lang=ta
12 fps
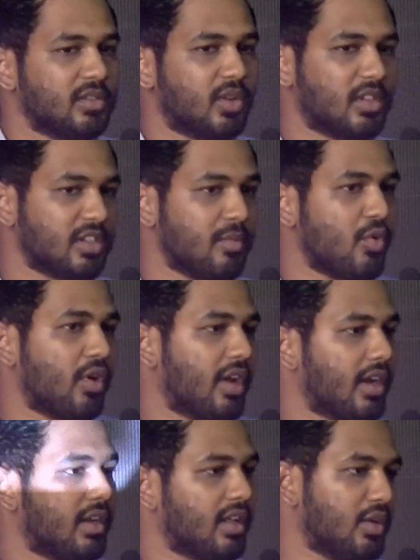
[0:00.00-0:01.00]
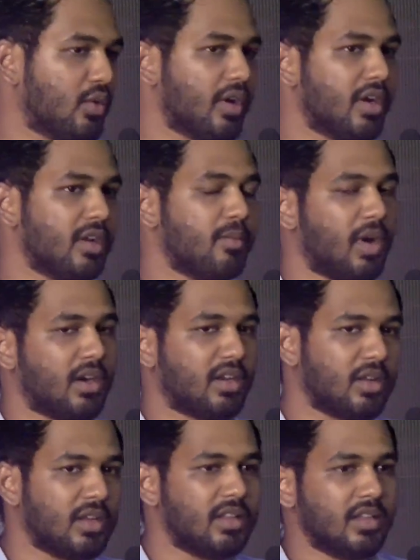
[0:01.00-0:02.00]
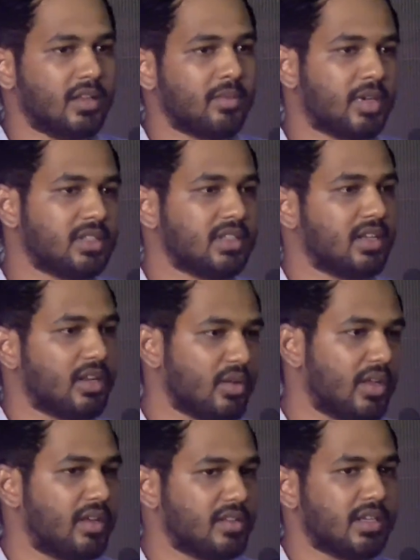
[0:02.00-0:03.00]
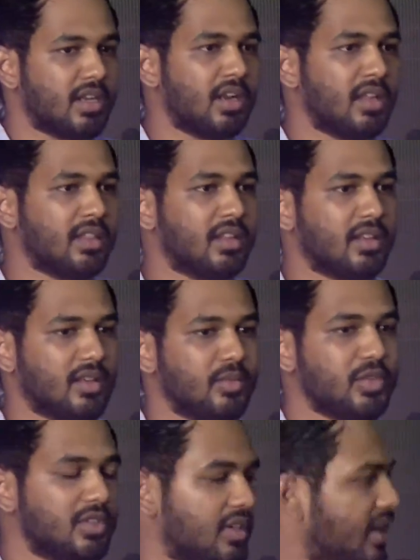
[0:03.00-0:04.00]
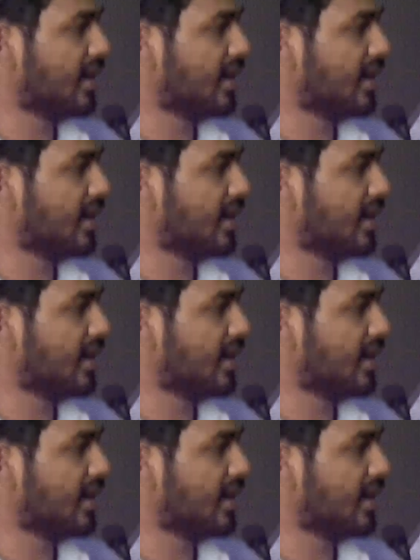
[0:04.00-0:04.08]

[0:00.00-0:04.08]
ஸோ அஜய் ப்ரோ கேட்டார் இன்னும் ரெண்டு பாட்டு இது பிரச்சனை இல்லை நீங்கள் ஜென்ரலாக இந்த மியூசிக்